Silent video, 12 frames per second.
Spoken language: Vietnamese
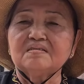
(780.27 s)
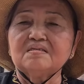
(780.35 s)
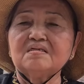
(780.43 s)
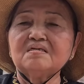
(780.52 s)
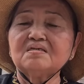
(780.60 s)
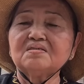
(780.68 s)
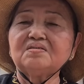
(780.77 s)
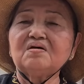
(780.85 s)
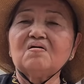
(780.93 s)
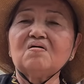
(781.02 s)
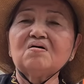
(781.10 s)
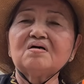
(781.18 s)
Thương
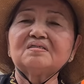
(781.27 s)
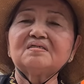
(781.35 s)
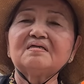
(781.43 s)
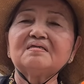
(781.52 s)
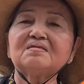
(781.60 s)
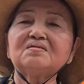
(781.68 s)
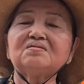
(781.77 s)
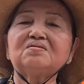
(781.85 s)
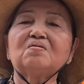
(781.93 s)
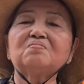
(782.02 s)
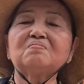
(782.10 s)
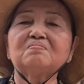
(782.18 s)
cho sanh
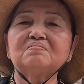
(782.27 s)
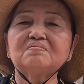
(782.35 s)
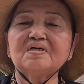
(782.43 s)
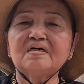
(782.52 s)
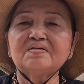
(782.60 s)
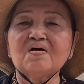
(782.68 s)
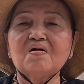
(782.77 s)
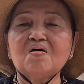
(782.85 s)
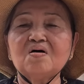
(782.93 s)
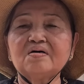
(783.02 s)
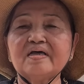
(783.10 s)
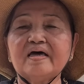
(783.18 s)
chúng mà
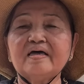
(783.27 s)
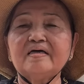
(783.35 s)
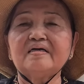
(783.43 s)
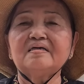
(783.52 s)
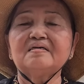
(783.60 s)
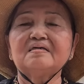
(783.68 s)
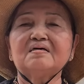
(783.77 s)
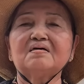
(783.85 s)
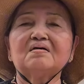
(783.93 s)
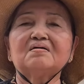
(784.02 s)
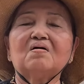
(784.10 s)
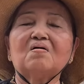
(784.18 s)
đọ đầy
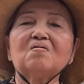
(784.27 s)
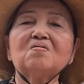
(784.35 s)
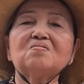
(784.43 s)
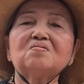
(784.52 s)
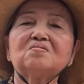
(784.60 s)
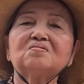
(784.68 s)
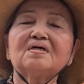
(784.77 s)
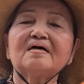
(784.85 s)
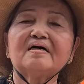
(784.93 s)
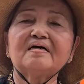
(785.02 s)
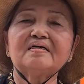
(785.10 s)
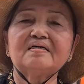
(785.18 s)
à, khổ
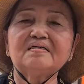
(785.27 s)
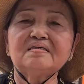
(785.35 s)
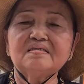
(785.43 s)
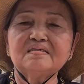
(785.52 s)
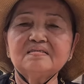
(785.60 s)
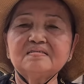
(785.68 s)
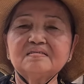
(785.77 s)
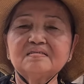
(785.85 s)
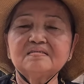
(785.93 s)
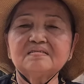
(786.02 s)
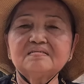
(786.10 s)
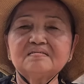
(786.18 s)
thai
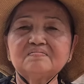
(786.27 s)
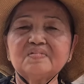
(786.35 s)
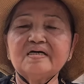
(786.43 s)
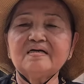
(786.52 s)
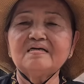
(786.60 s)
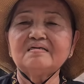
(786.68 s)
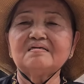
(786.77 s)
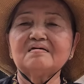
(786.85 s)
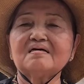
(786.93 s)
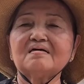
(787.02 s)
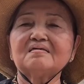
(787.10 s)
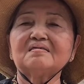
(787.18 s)
Bây
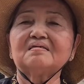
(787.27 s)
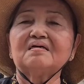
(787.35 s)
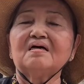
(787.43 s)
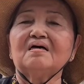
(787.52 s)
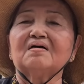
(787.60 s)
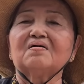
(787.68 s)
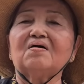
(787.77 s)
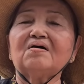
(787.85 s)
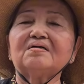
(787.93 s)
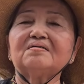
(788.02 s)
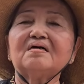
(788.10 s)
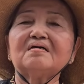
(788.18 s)
giờ
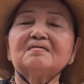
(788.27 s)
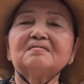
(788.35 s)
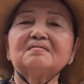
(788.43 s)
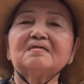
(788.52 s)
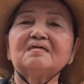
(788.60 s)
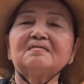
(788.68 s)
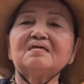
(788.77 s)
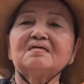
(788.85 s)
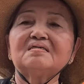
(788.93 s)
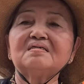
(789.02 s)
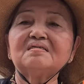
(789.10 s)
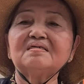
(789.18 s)
có đức
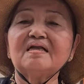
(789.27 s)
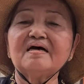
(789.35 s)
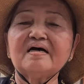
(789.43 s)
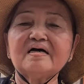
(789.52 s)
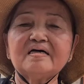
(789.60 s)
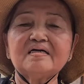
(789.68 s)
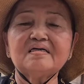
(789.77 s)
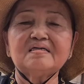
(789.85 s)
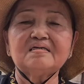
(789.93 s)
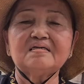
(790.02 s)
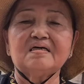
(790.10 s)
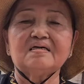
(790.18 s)
như lai
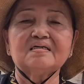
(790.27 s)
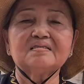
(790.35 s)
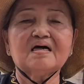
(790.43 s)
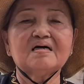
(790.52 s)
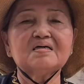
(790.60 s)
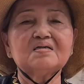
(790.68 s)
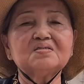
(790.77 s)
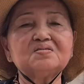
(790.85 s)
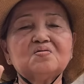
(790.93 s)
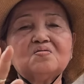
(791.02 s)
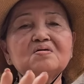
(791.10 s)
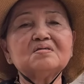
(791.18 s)
hiện thần
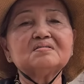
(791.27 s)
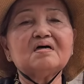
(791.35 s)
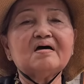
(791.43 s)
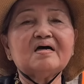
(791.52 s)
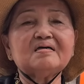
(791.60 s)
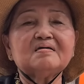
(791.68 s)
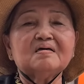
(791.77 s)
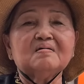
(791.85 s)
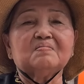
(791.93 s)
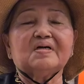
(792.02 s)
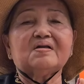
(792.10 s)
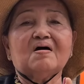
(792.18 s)
xuống thế
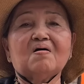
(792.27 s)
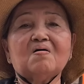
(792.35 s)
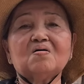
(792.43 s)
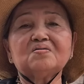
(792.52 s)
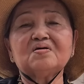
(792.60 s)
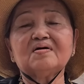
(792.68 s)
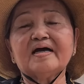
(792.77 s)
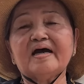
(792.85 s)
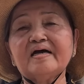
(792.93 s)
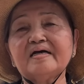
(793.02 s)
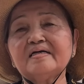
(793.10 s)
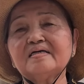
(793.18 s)
Mà độ cho
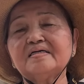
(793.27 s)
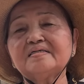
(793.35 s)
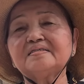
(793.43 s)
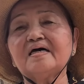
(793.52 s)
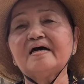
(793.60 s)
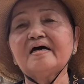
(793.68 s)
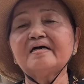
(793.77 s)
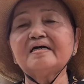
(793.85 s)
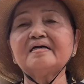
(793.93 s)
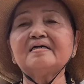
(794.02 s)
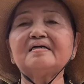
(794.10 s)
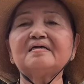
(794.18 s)
gái
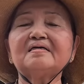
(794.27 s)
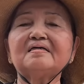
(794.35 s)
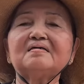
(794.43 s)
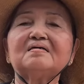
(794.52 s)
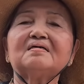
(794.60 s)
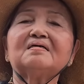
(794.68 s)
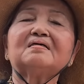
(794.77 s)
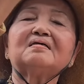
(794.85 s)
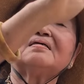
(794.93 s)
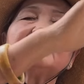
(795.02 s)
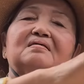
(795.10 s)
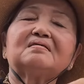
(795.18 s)
trai
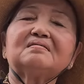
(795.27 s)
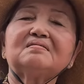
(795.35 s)
à,